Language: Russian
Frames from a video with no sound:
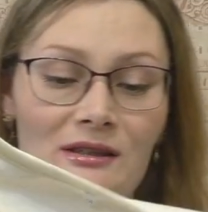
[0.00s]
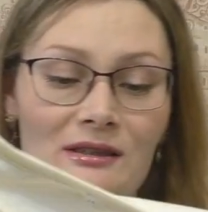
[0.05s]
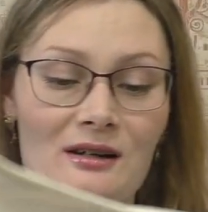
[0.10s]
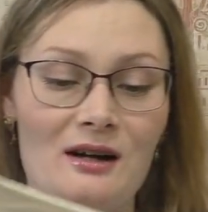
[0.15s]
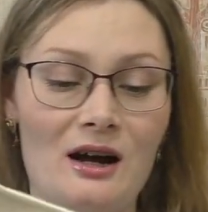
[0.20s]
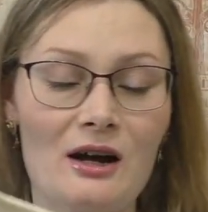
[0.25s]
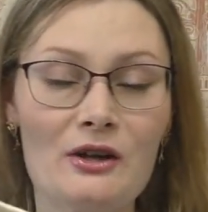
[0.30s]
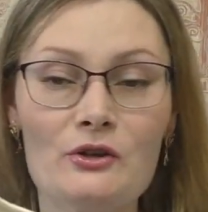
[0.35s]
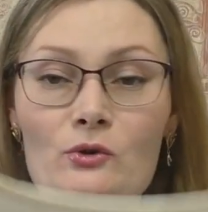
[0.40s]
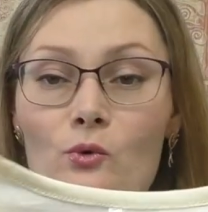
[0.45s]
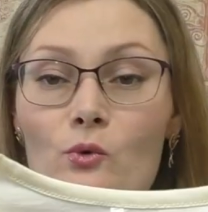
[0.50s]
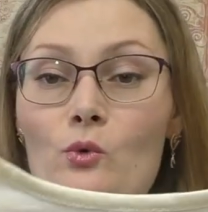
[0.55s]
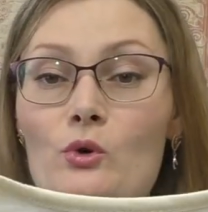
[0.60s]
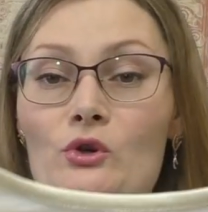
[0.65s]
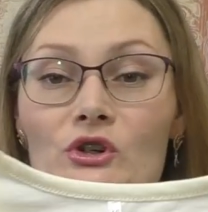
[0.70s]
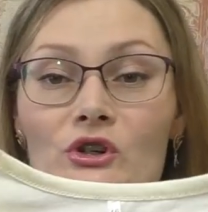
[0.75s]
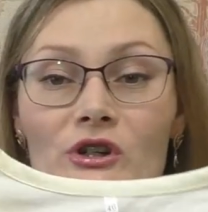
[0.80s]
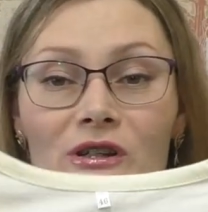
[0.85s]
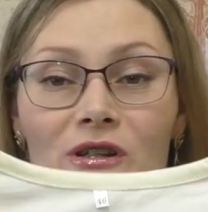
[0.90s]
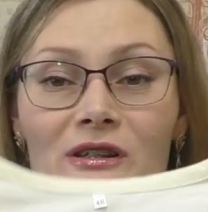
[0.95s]
ткань,
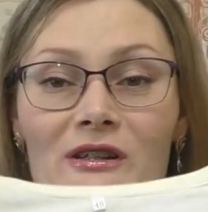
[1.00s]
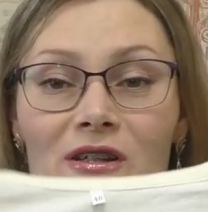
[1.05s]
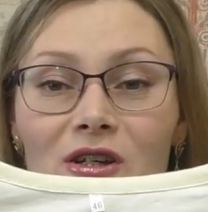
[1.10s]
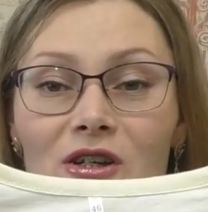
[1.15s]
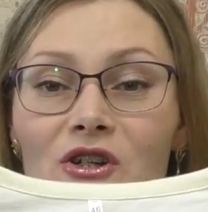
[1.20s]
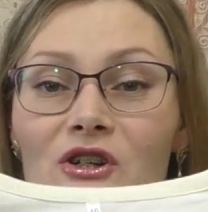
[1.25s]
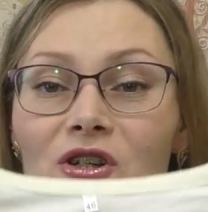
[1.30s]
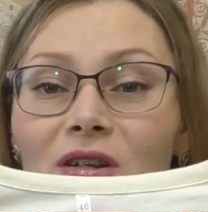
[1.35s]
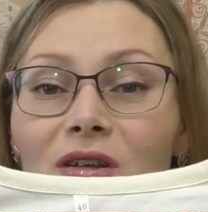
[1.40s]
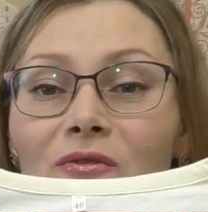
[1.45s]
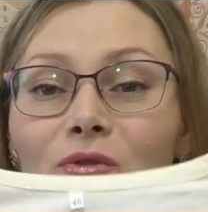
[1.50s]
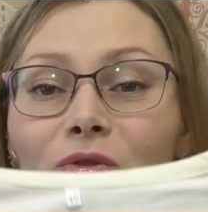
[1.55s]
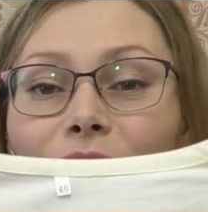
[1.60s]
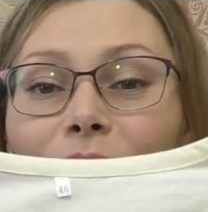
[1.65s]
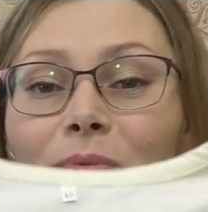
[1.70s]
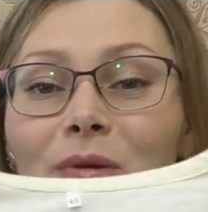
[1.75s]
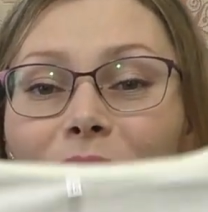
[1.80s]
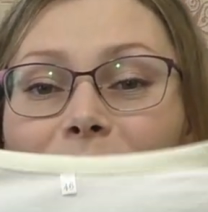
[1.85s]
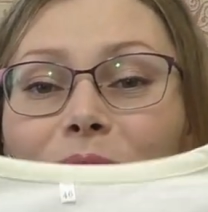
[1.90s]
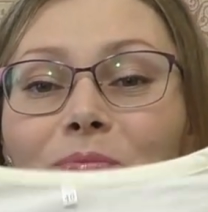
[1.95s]
очень нежная, вот
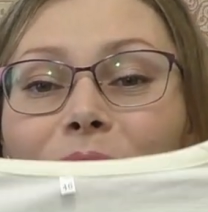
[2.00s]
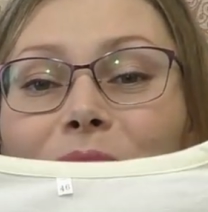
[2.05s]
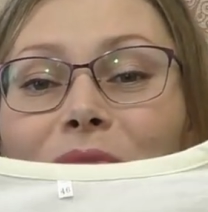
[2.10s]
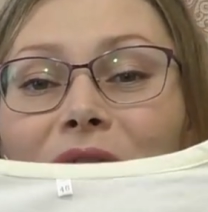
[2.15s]
прям